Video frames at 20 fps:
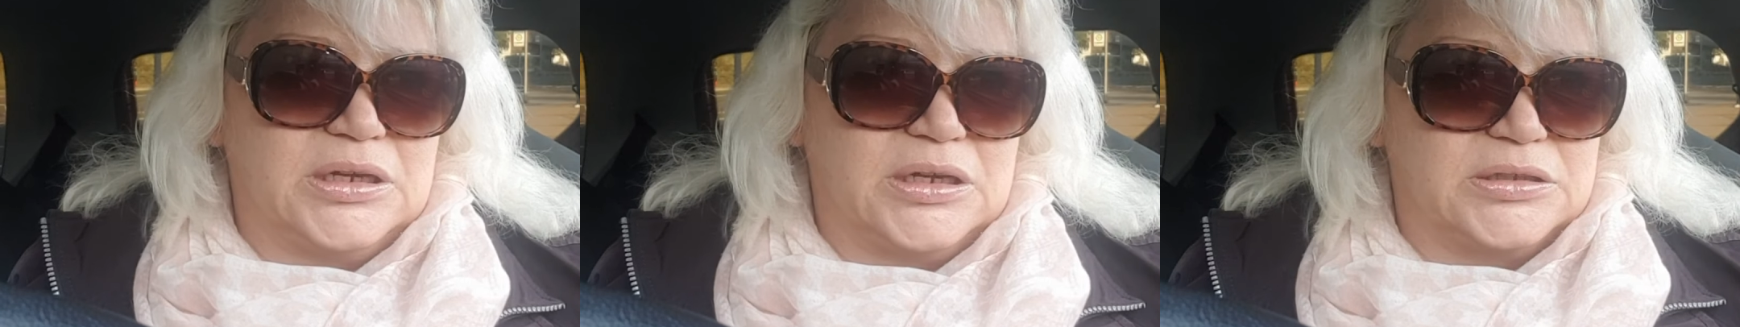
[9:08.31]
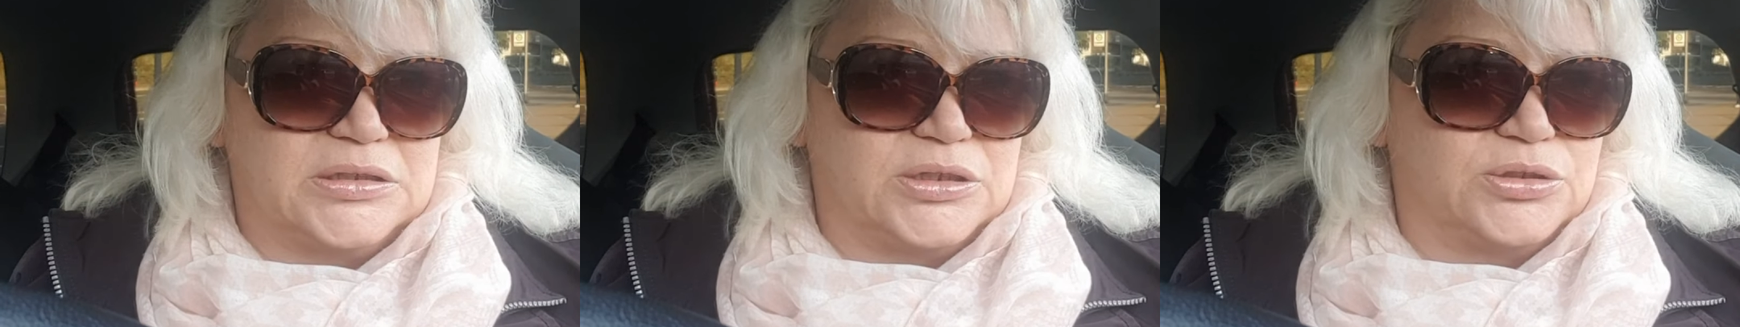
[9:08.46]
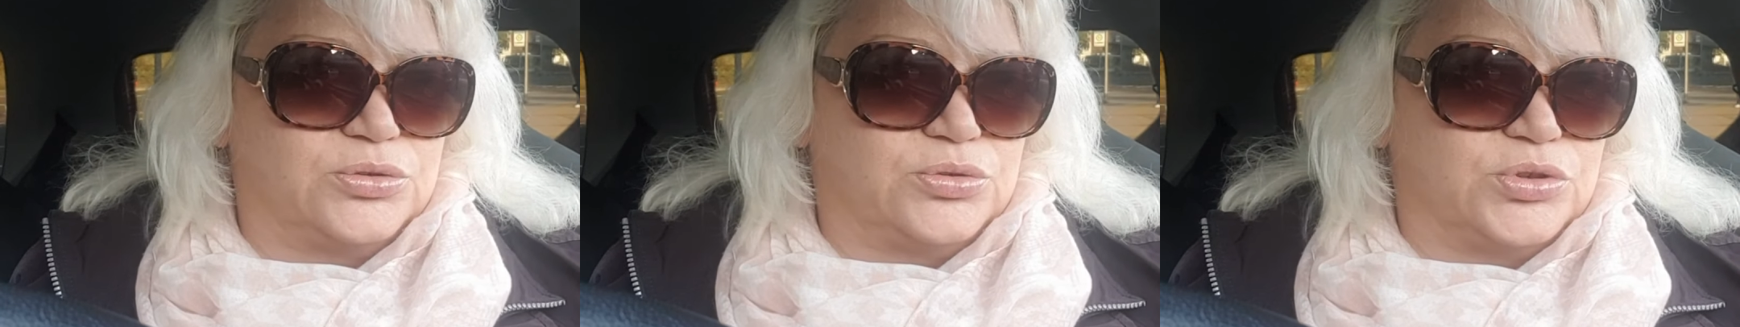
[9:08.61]

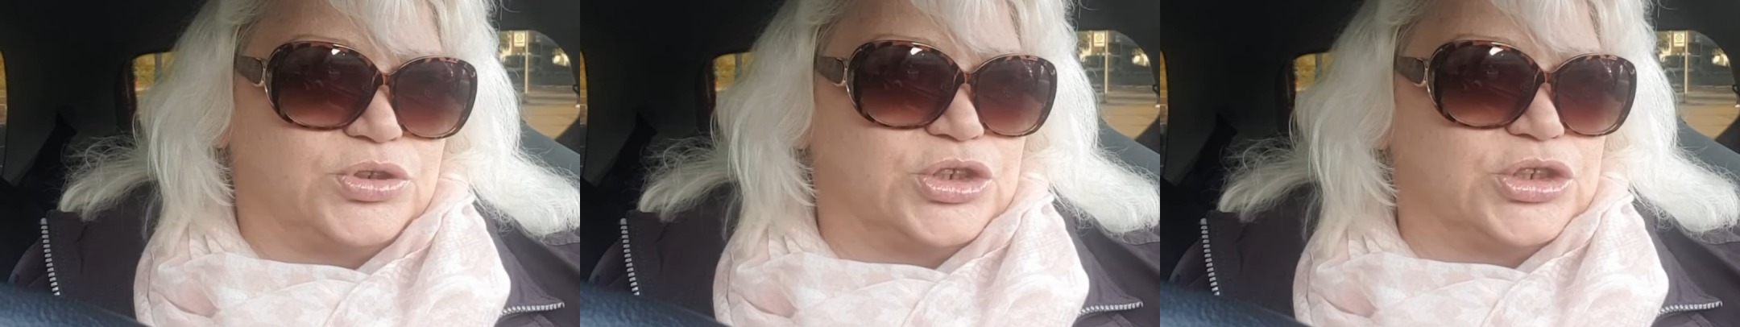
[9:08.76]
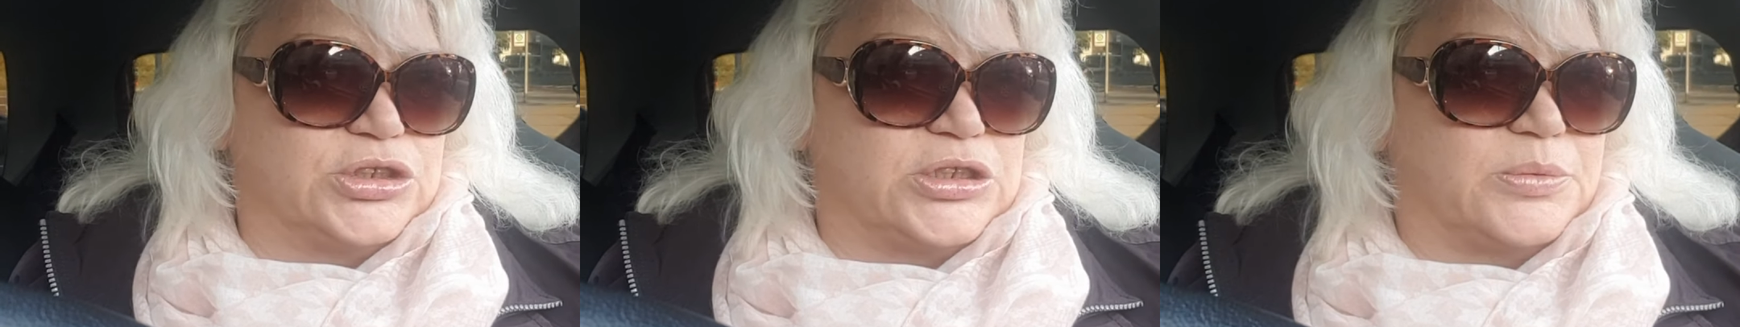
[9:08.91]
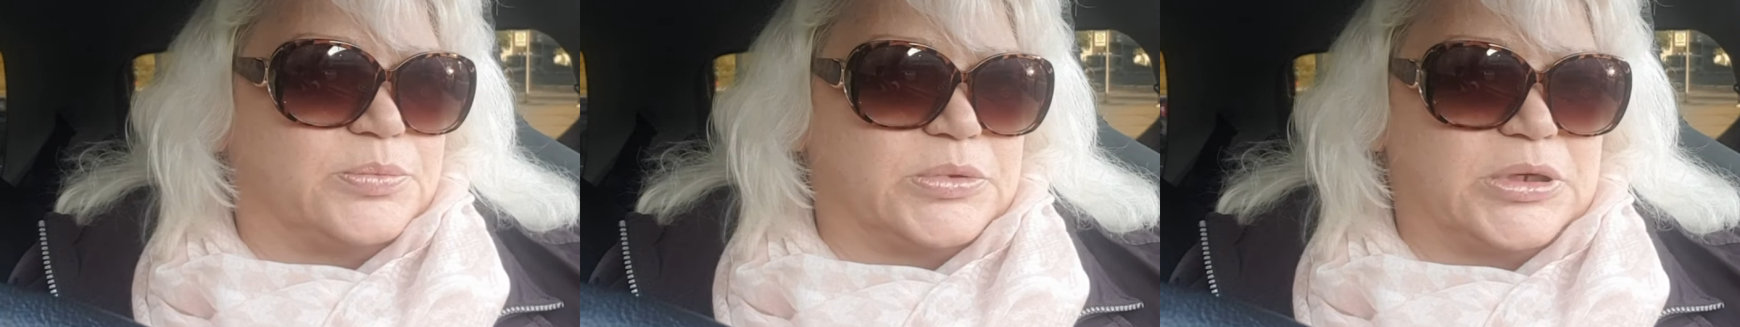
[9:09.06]
Это
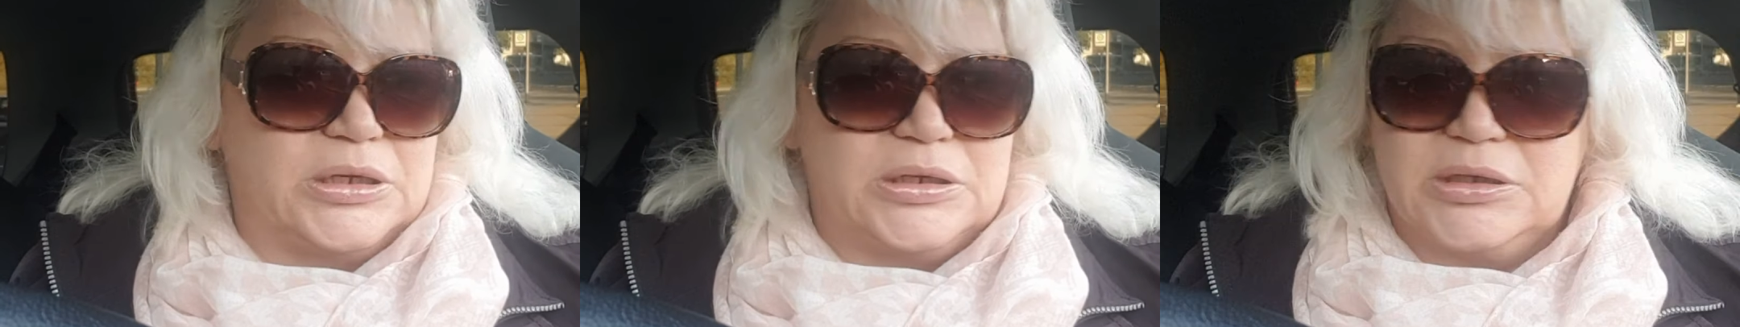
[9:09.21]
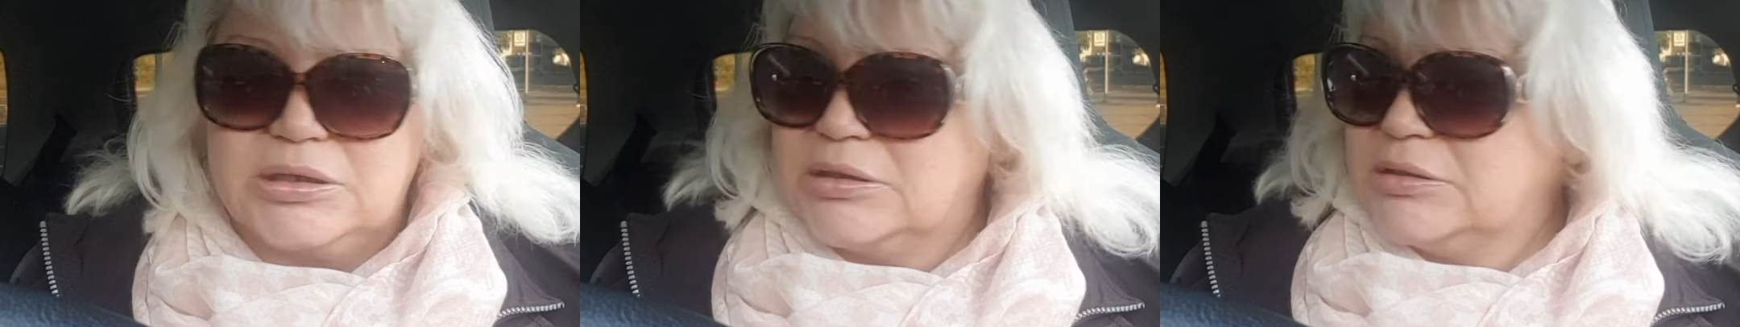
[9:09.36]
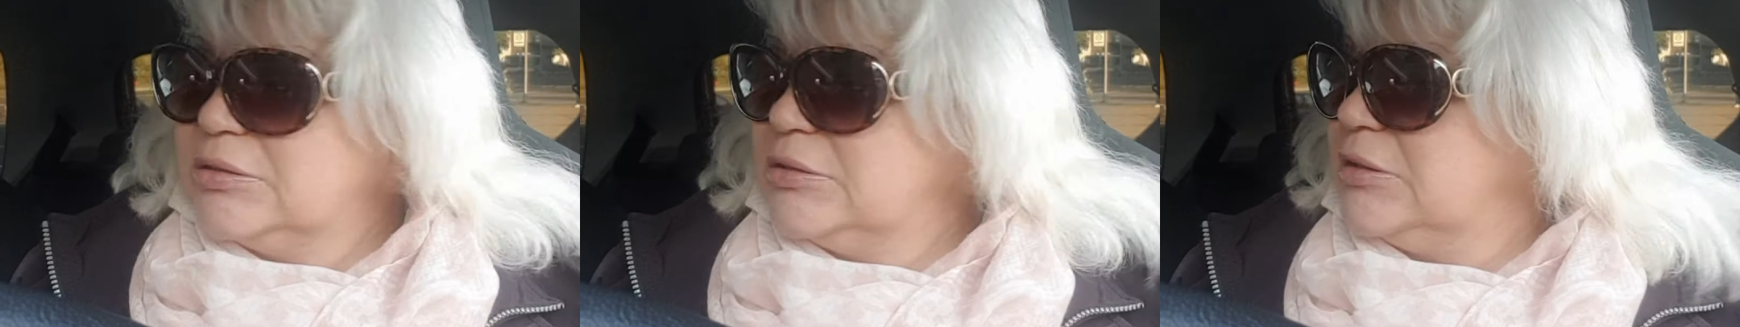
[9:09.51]
тоже там
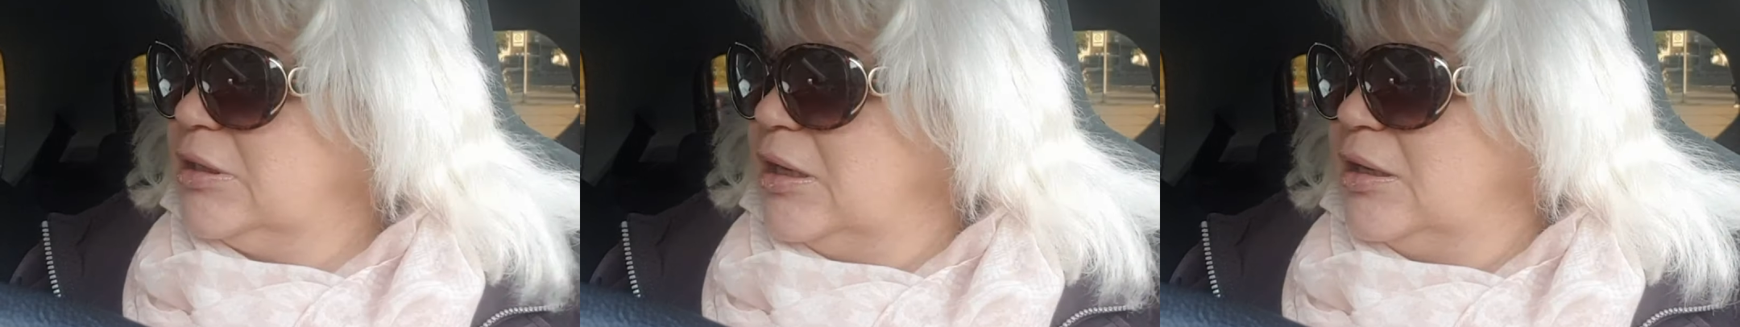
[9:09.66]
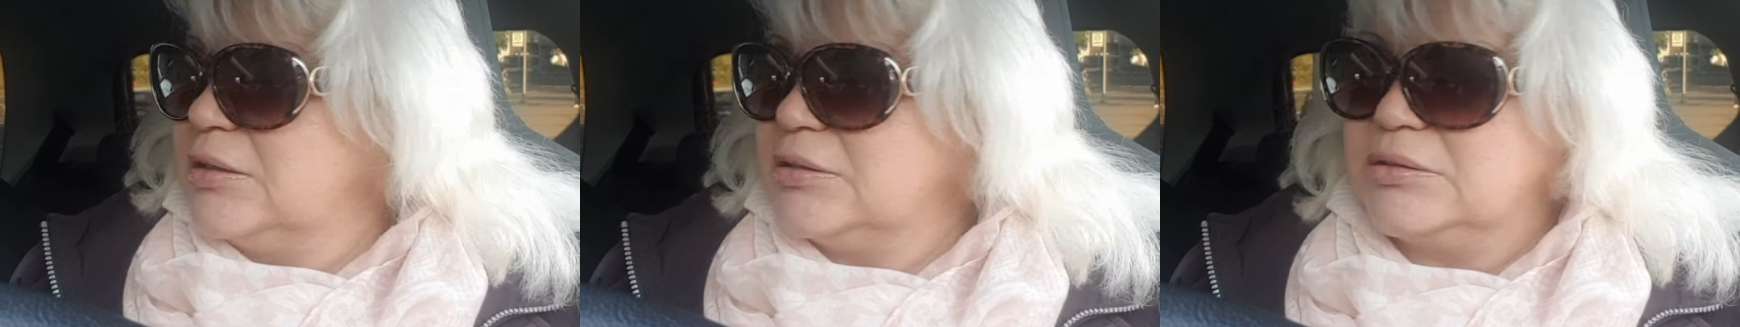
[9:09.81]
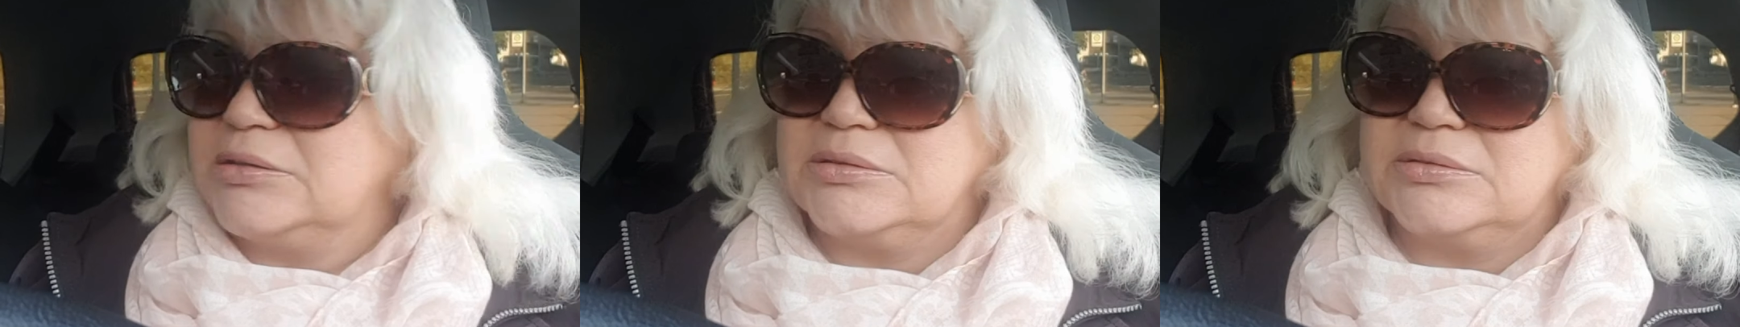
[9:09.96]
как
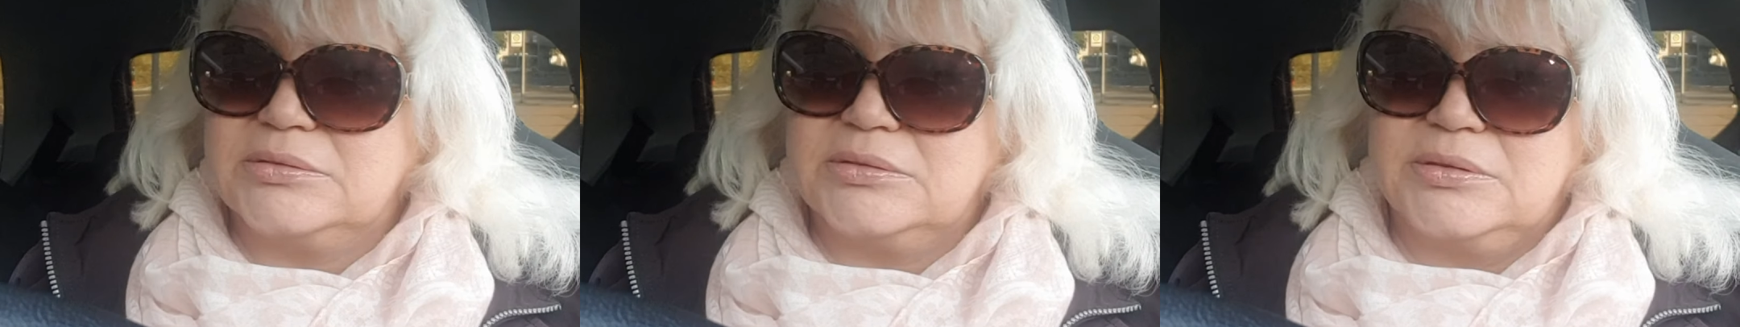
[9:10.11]
контакт.